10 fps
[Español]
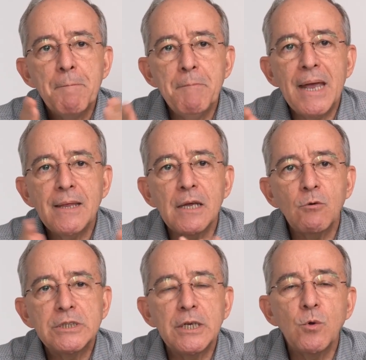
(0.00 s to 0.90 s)

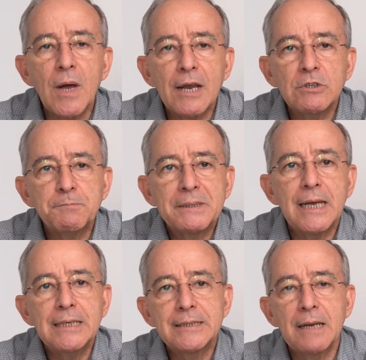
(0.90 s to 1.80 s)
médico y cirujano
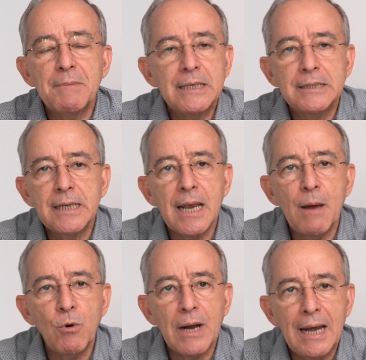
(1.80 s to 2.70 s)
especialista en medicina
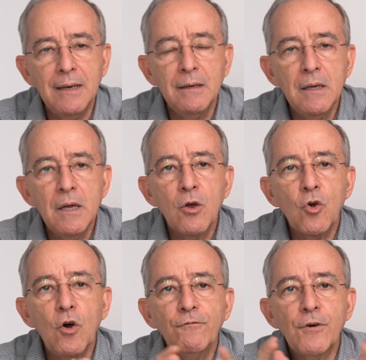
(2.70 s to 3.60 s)
laboral
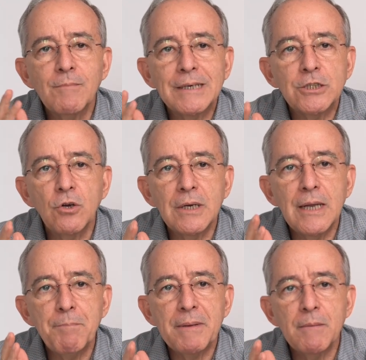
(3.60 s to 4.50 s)
con formación
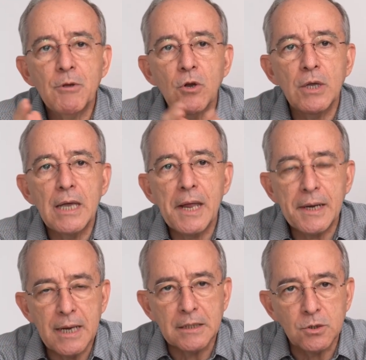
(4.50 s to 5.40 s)
en epidemiología y
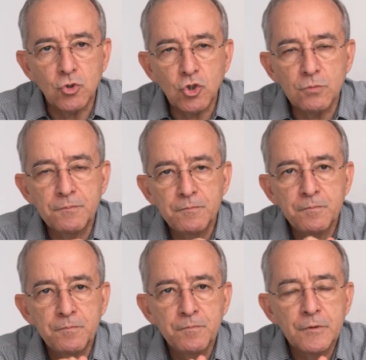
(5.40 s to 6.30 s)
riesgos.
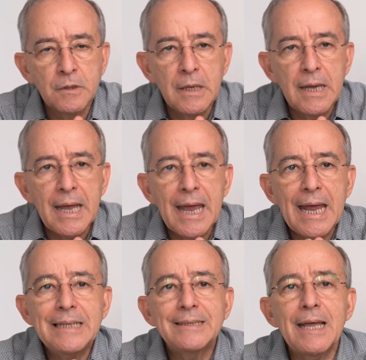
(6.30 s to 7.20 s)

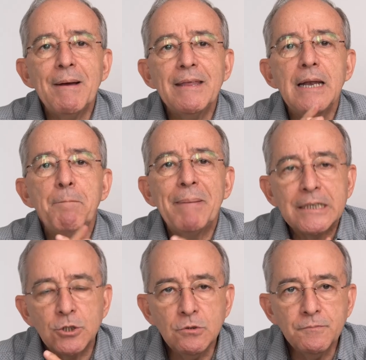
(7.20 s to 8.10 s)
El tema del
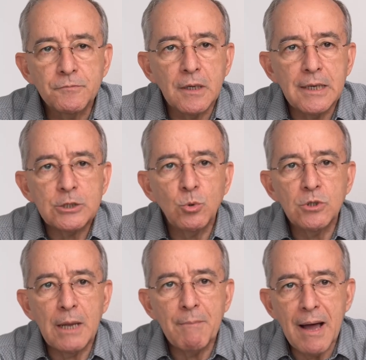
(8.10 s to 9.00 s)
peso es
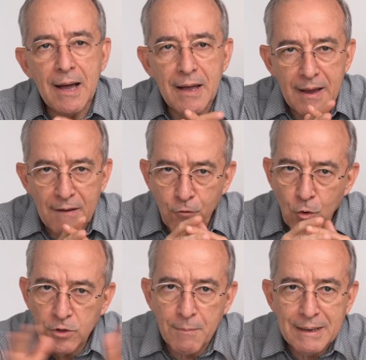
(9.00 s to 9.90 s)
un tema
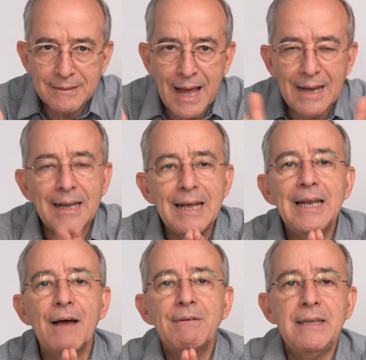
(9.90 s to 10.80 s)
fundamental
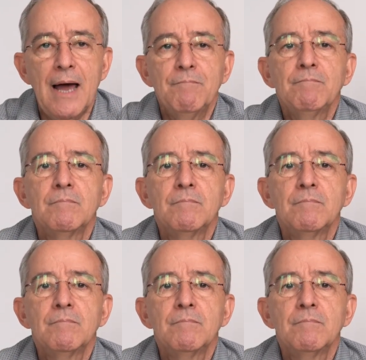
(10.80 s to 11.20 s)
en la vida.